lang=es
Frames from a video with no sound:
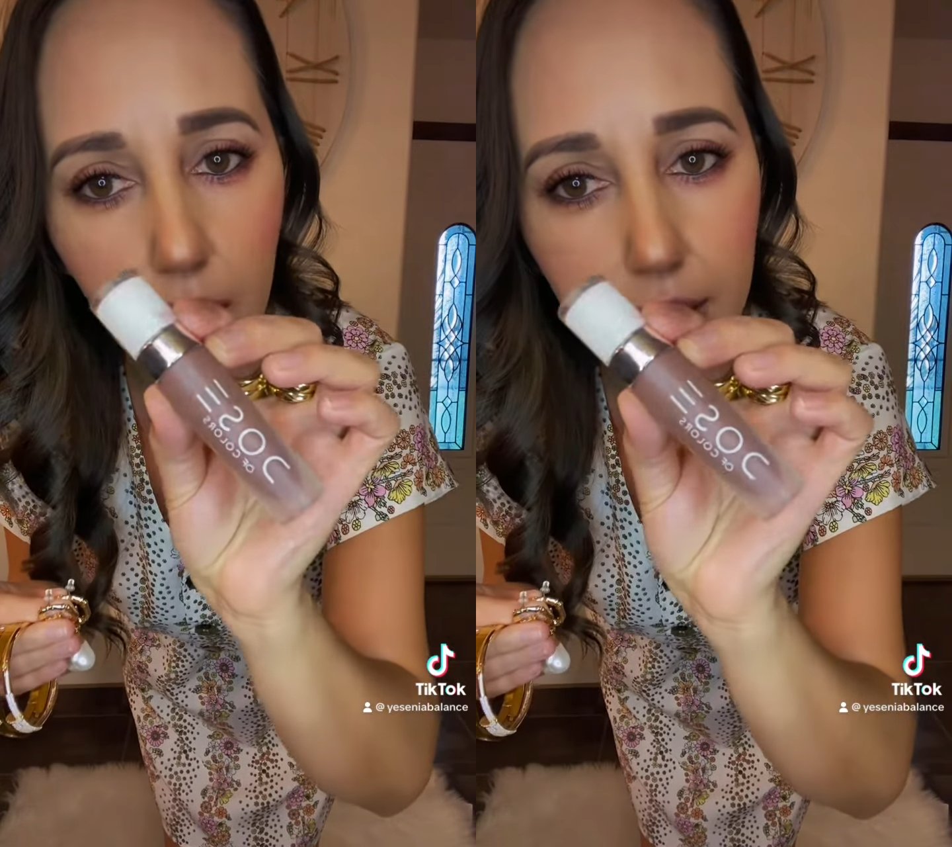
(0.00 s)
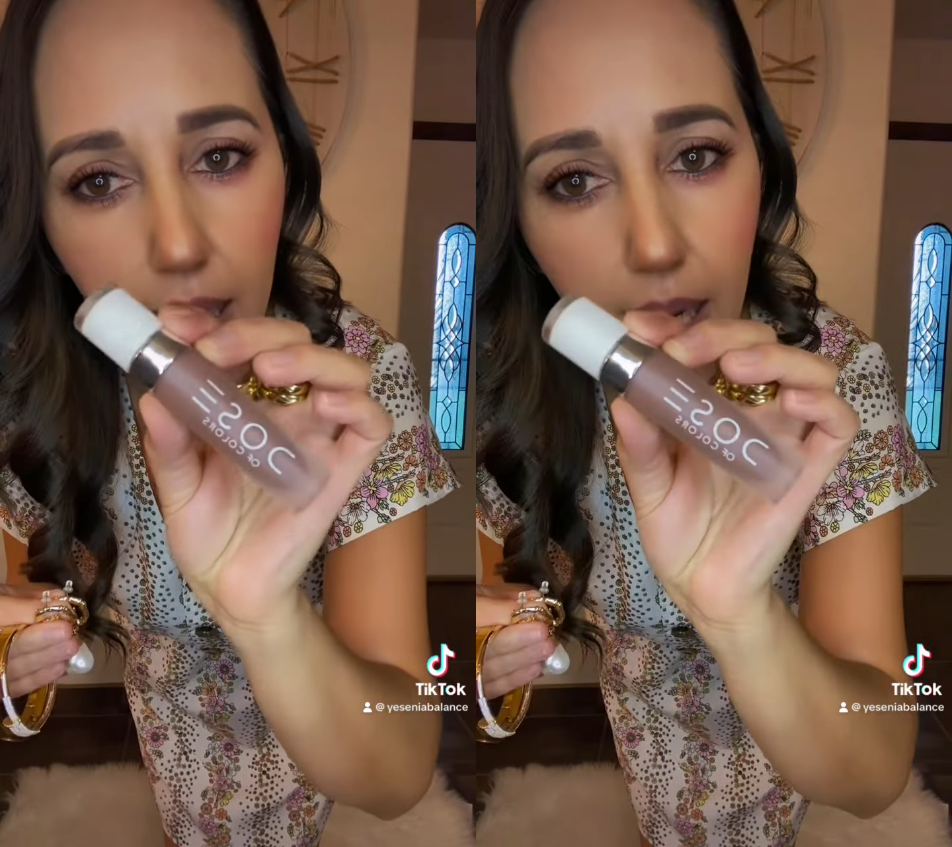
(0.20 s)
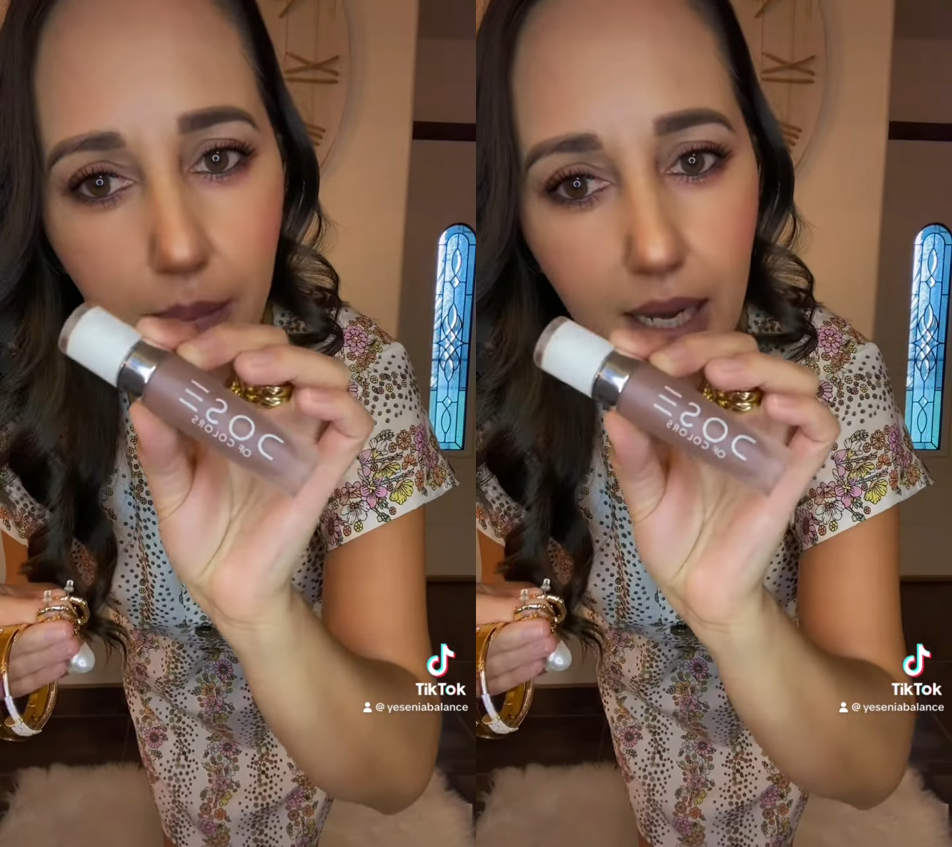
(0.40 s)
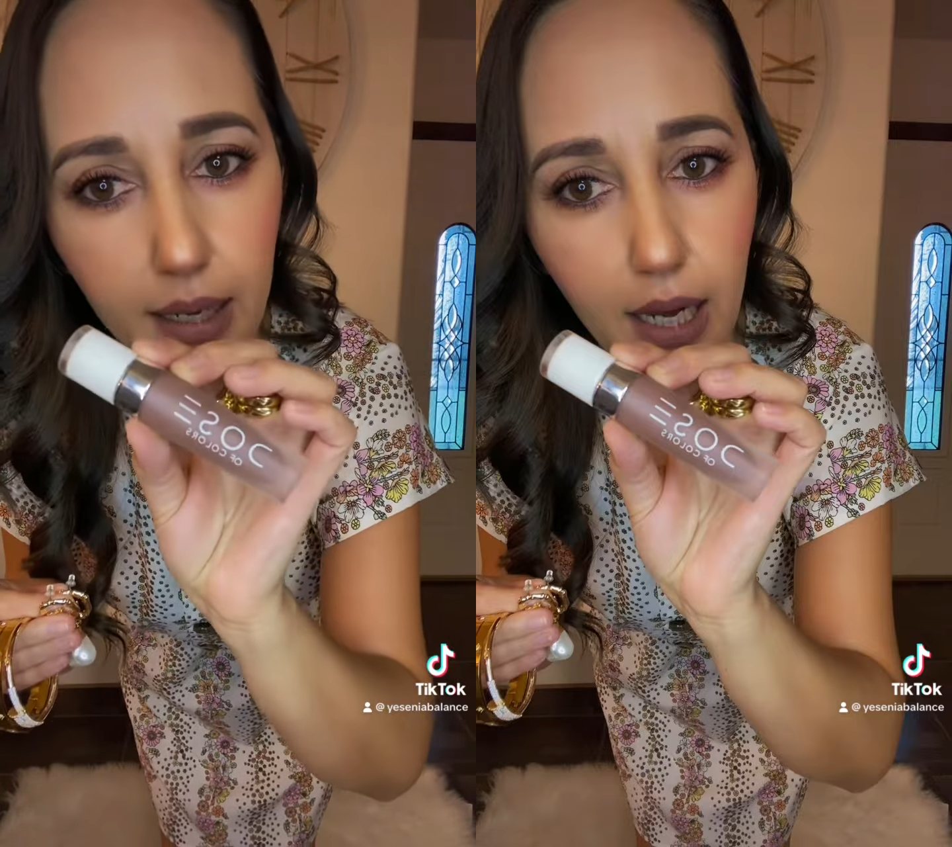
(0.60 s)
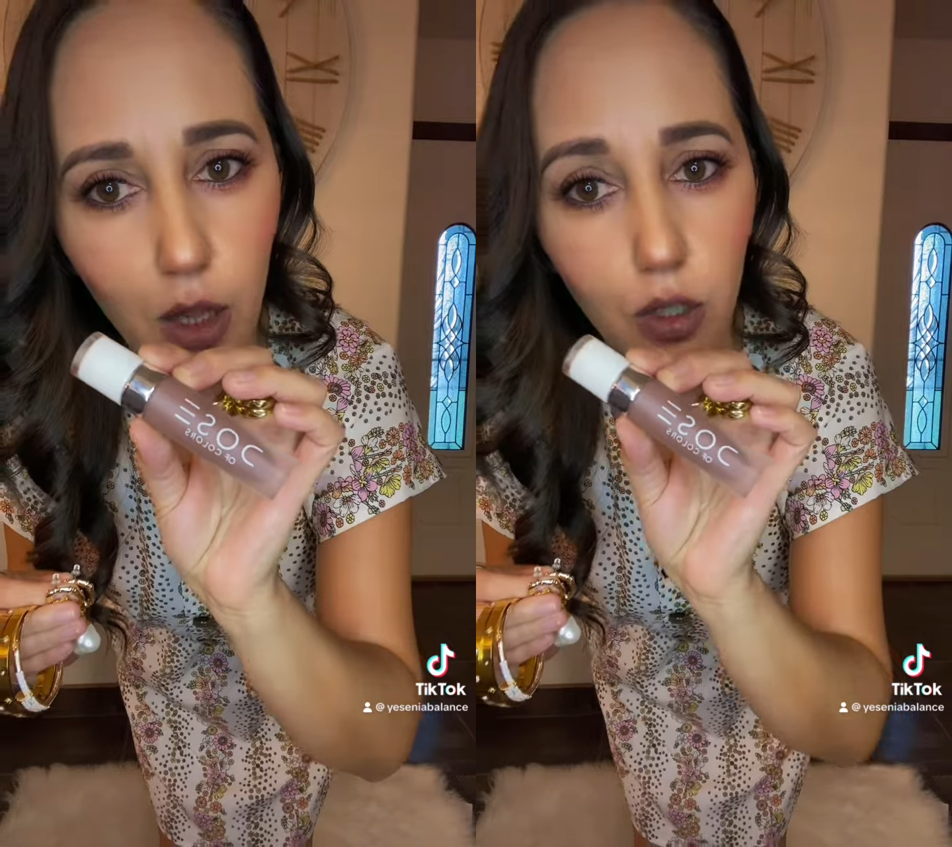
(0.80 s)
es de la
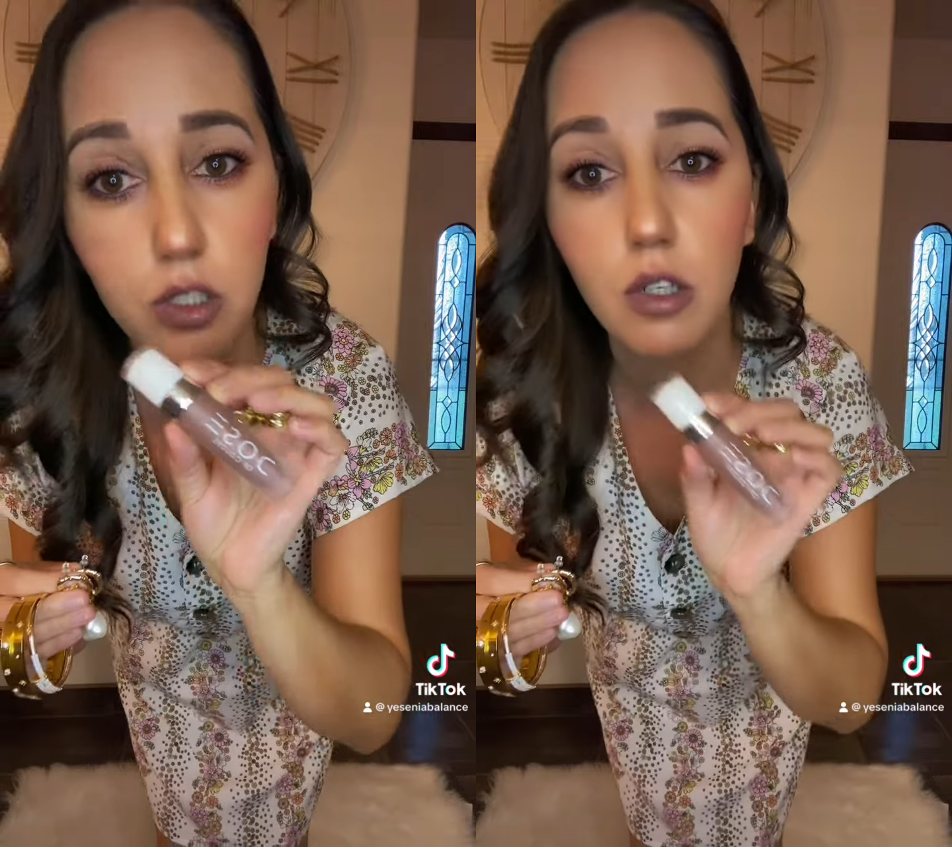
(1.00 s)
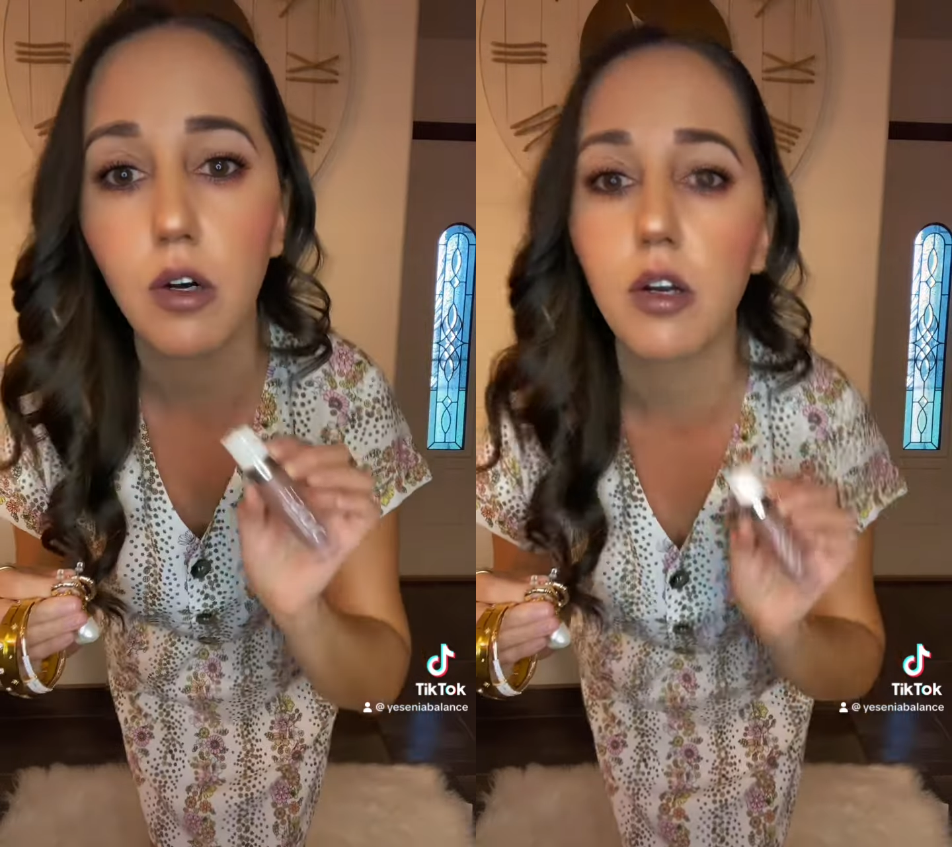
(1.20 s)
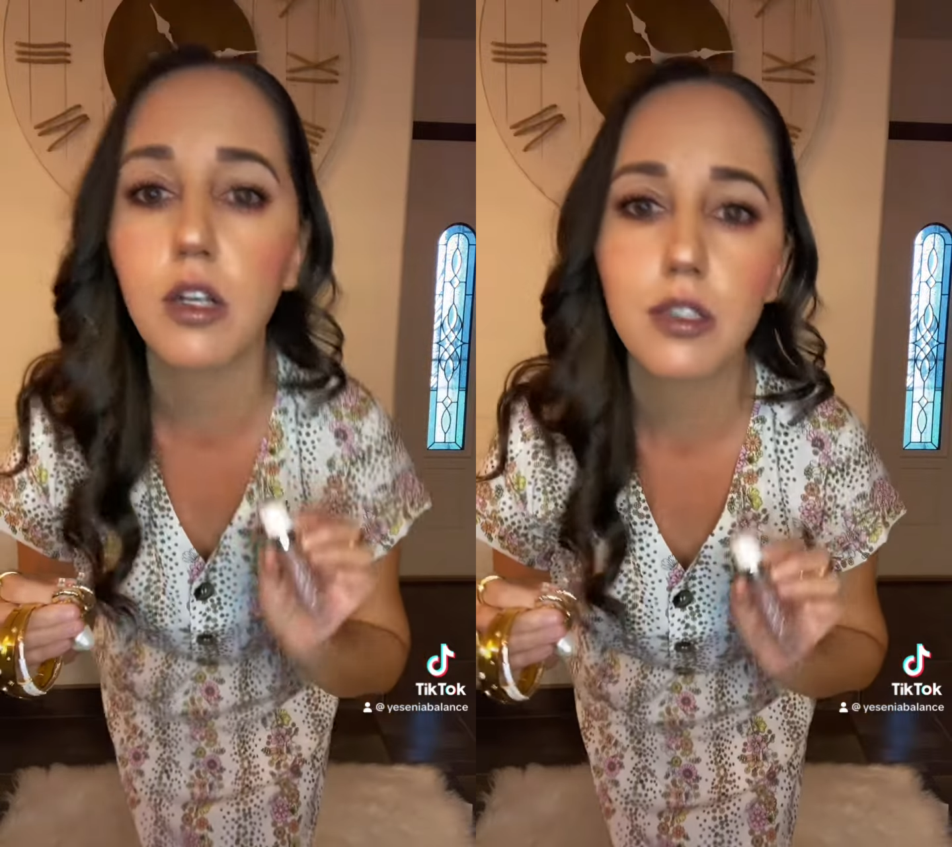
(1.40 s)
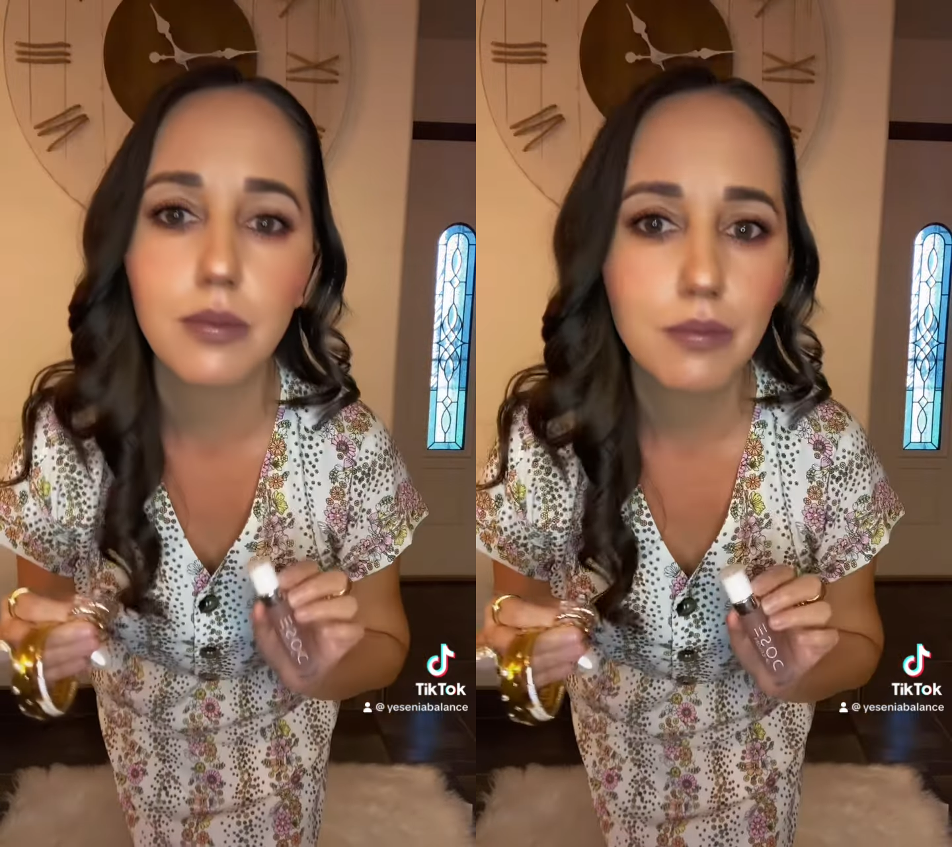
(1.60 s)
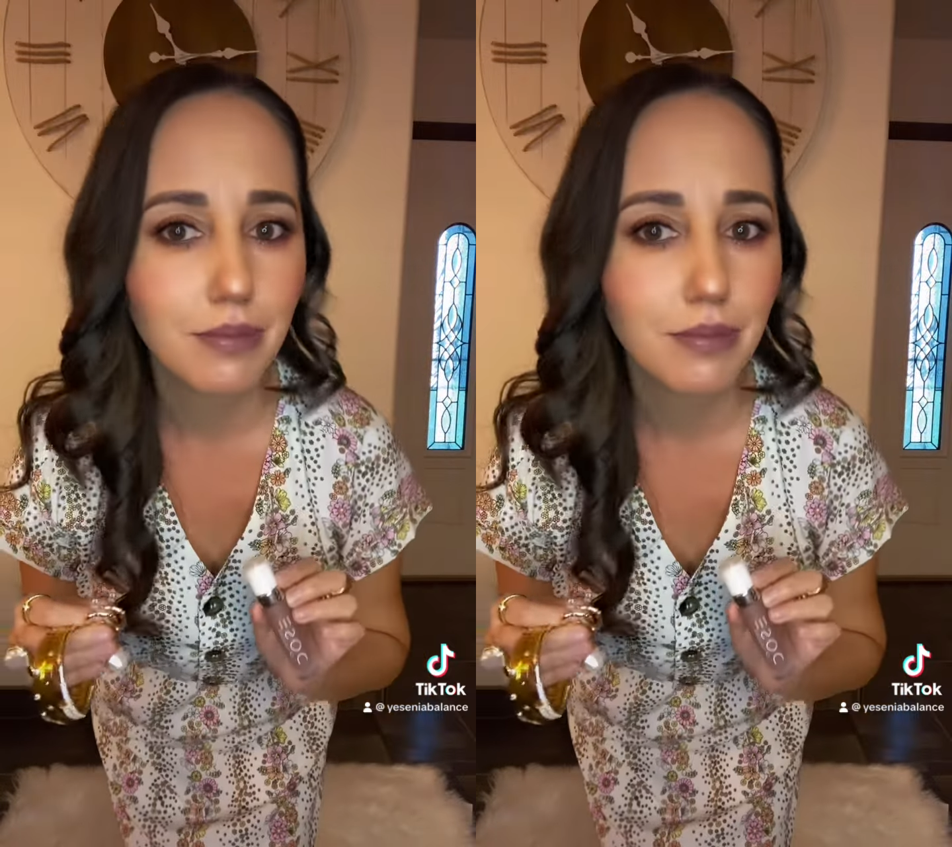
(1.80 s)
marca Dos Color.